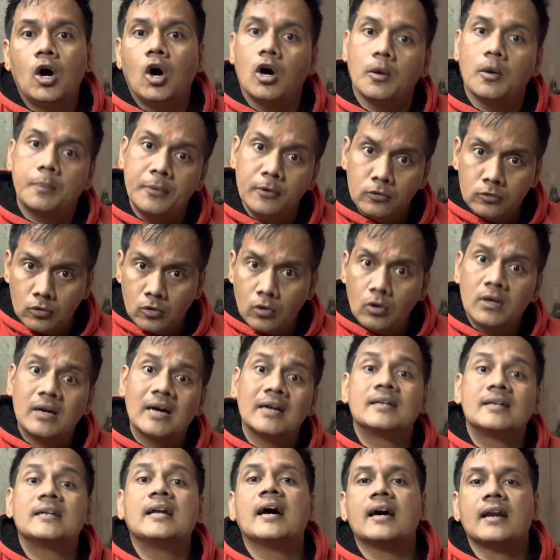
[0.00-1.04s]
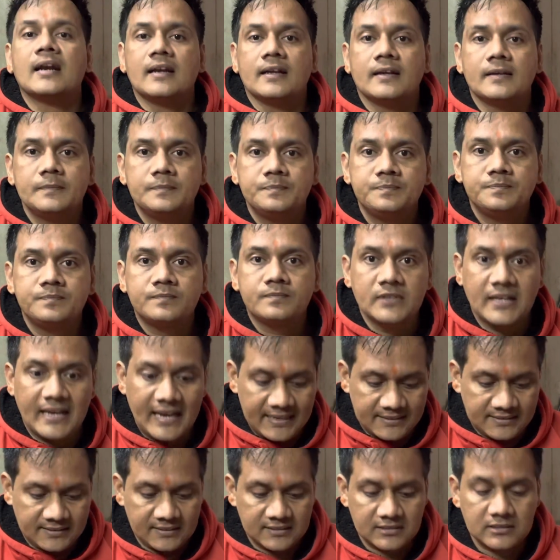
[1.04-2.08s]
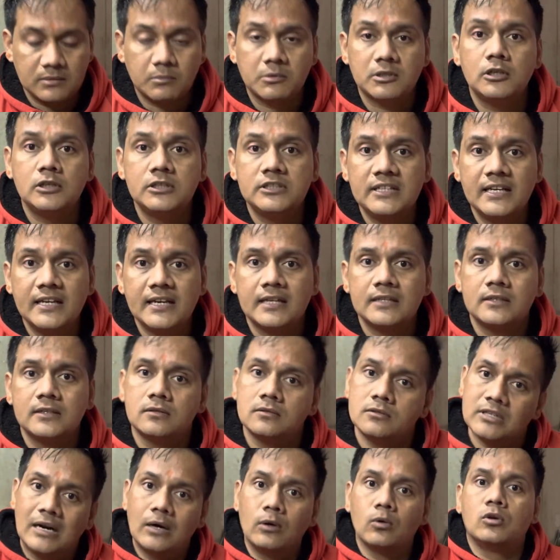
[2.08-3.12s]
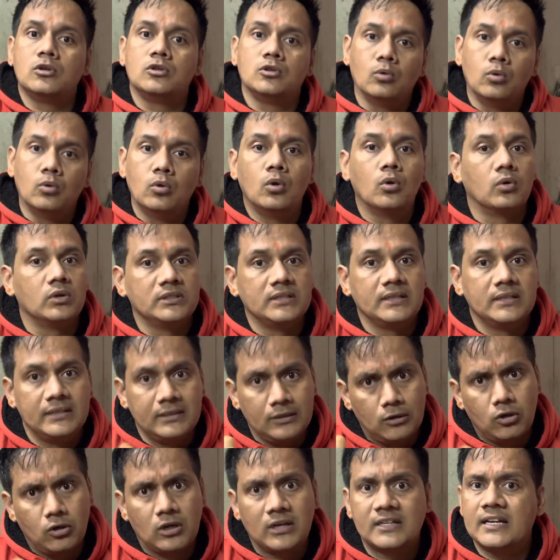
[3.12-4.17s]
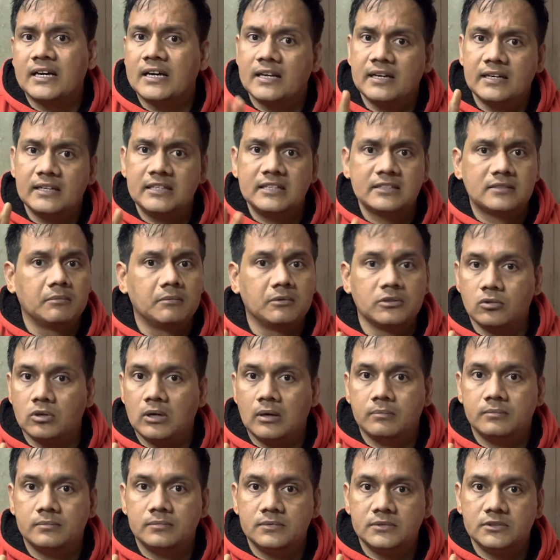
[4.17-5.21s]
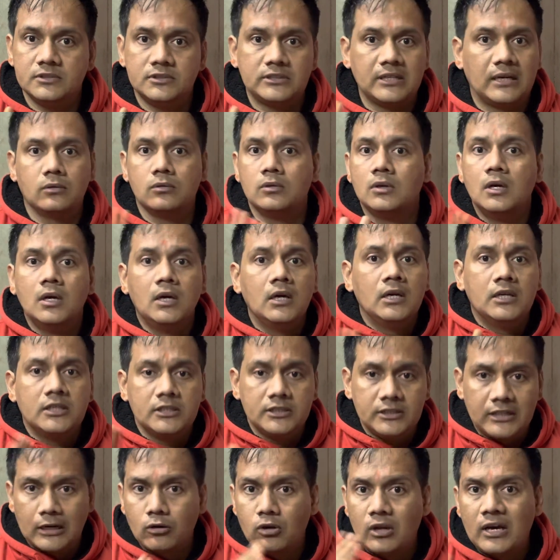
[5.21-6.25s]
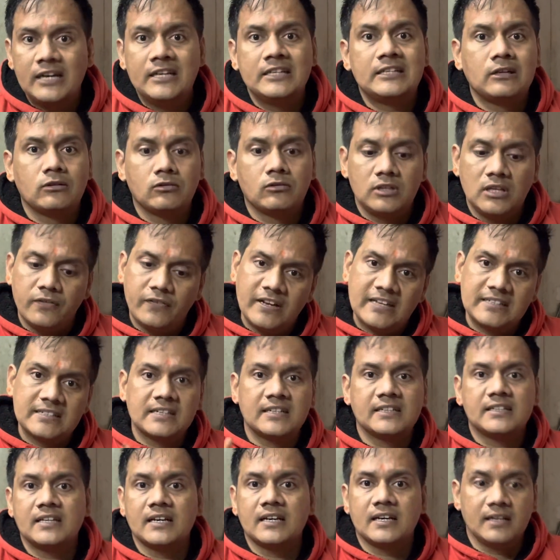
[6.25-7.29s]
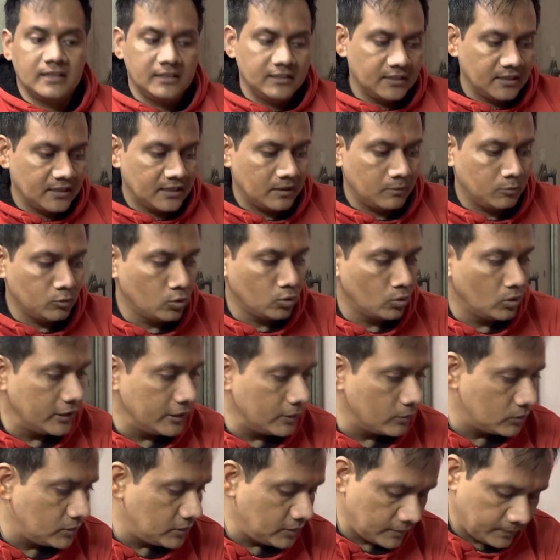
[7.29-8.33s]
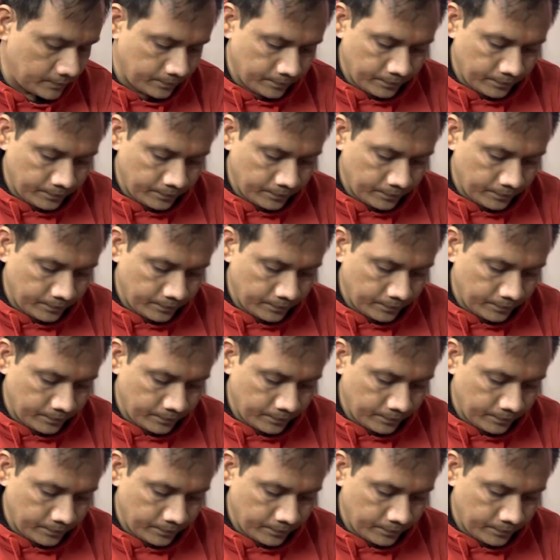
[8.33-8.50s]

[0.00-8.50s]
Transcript: और फिर उनको इकट्ठा कर लें ऐसे समझ लीजिए कि झाड़ू की धूल हो गई इनको इकट्ठा कर लें ये समझ लो आप झाड़ू झाड़ू लगाने की जरूरत नहीं फिर ऐसे इकट्ठा कर लें इनके घर धूल नहीं होती